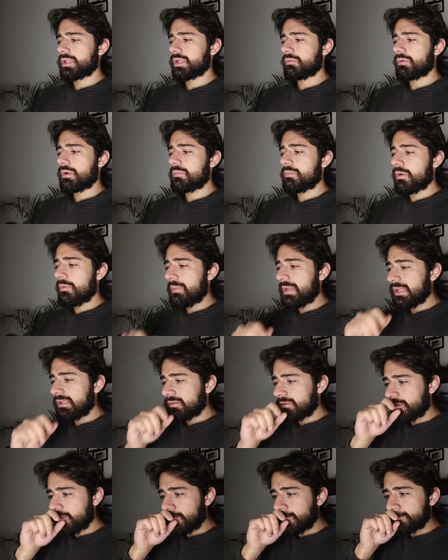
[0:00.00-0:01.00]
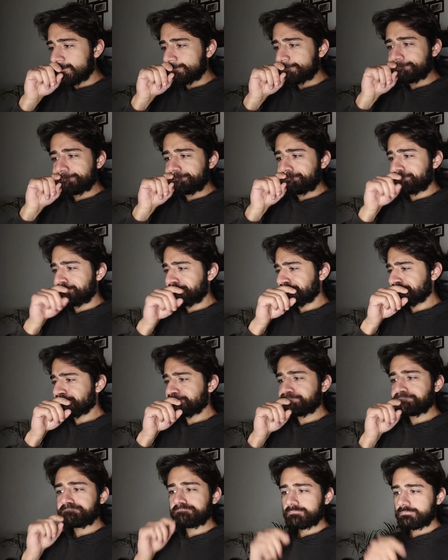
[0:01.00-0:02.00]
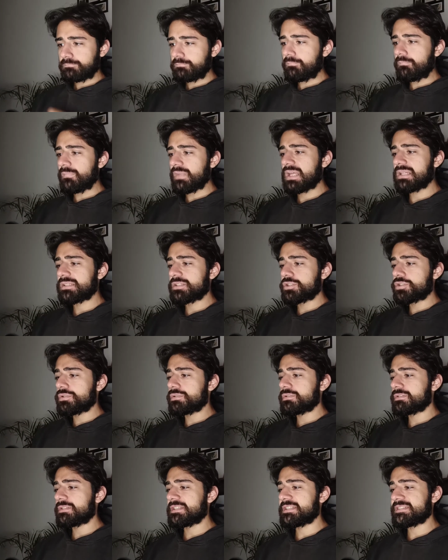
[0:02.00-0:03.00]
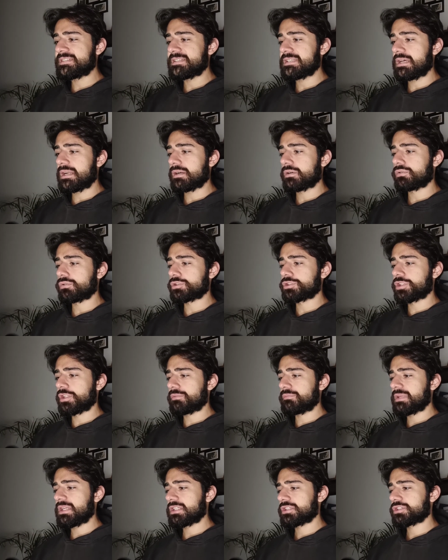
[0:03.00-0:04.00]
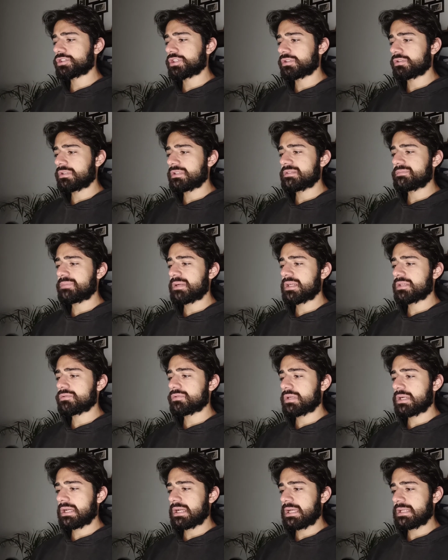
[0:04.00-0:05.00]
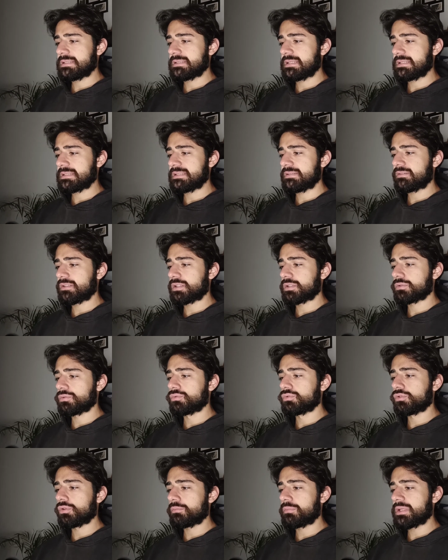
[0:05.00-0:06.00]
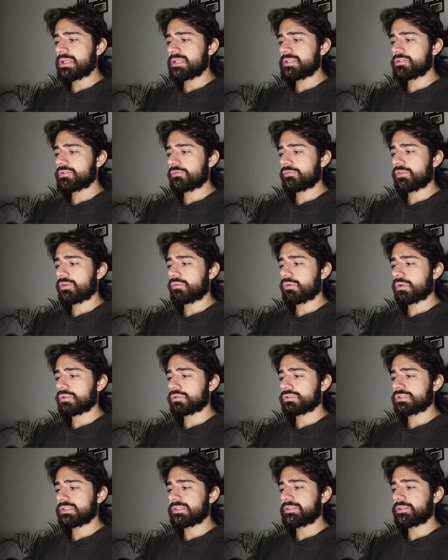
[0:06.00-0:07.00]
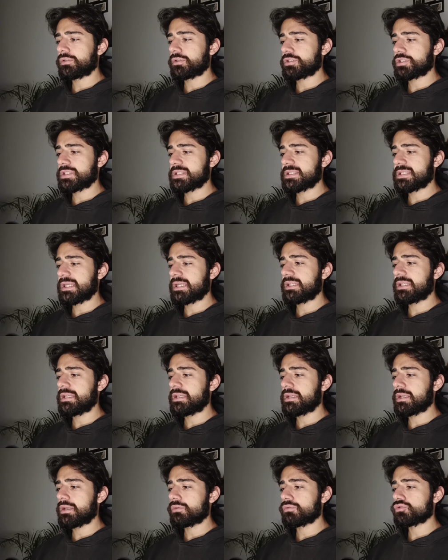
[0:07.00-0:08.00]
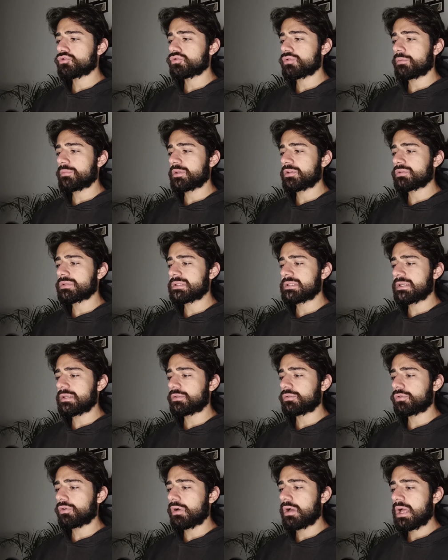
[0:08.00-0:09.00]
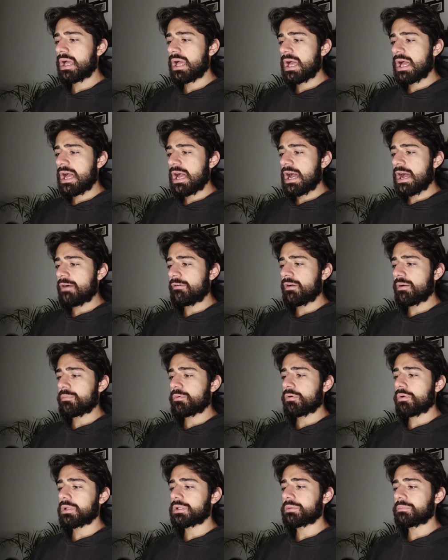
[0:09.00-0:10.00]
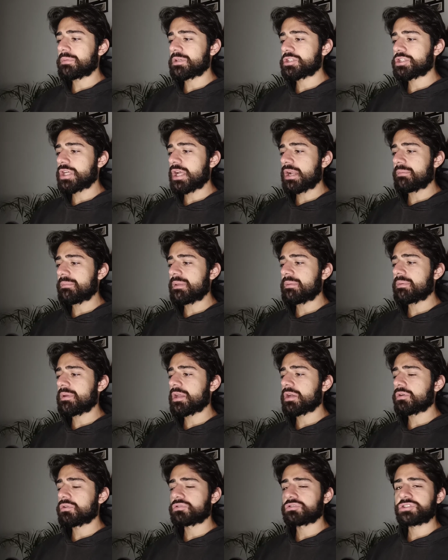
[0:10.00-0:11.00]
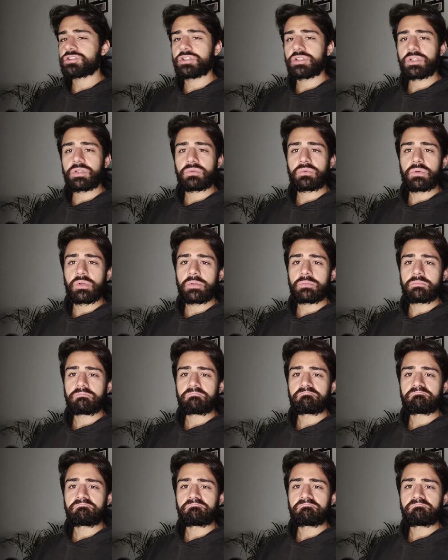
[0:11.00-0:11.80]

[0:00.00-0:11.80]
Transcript: Da quel momento ha deciso di iniziare a conoscermi lasciando le spalle alla sua ragazza. Stava andando tutto benissimo fin quando ho sentito la necessità di dirgli che un suo amico stretto aveva provato a baciarmi prima di conoscere lui.